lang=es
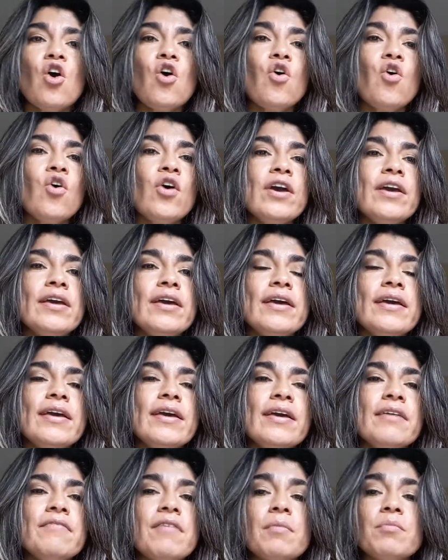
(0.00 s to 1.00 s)
Hoy
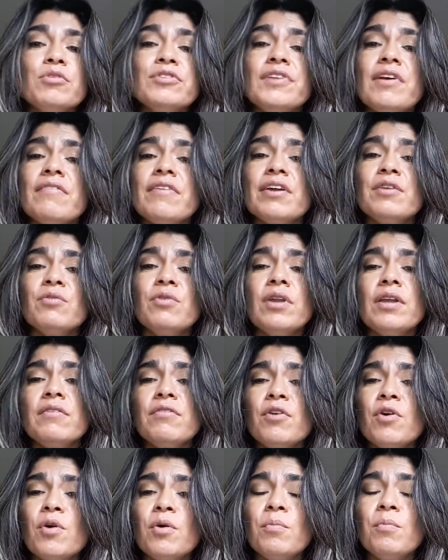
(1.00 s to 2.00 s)
eh, vamos a ver un
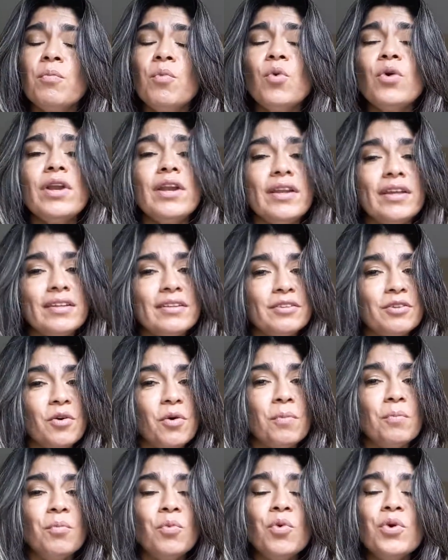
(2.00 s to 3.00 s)
libro muy
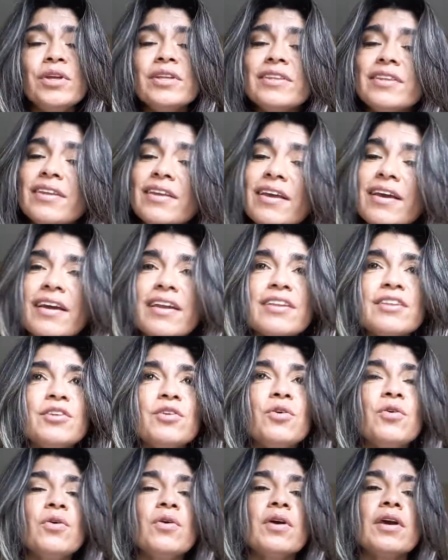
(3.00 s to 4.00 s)
lindo, muy
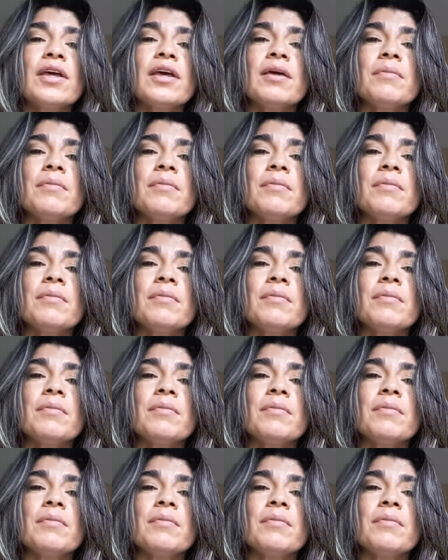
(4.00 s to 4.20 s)
tierno,